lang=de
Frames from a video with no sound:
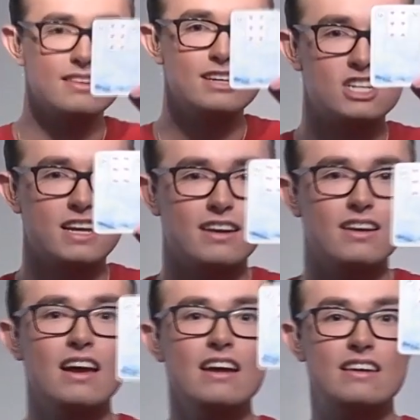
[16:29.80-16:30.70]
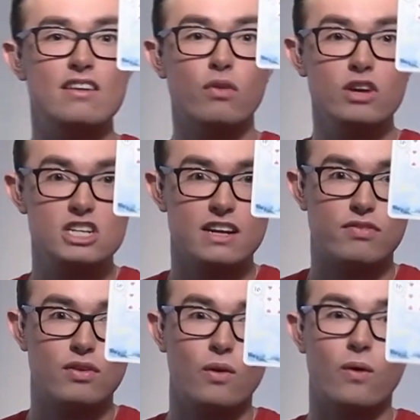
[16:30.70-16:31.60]
die Sterne, die
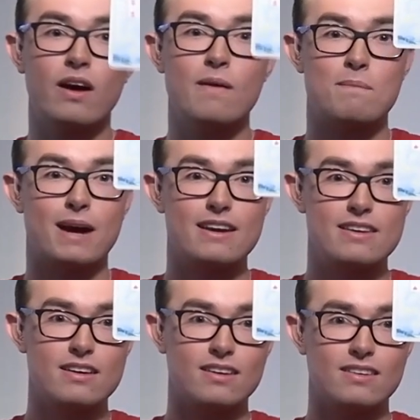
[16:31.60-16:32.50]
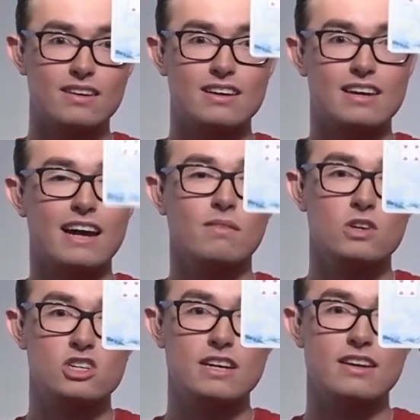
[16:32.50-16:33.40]
Wunscherfüllung bei dir. Dein
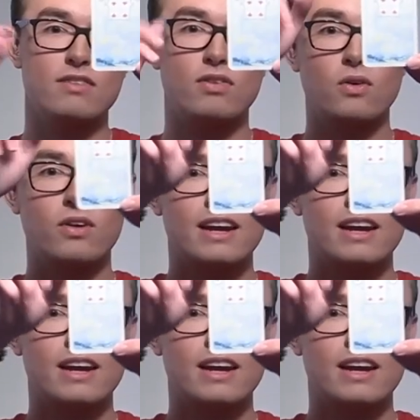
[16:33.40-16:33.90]
Wunsch geht in Erfüllung und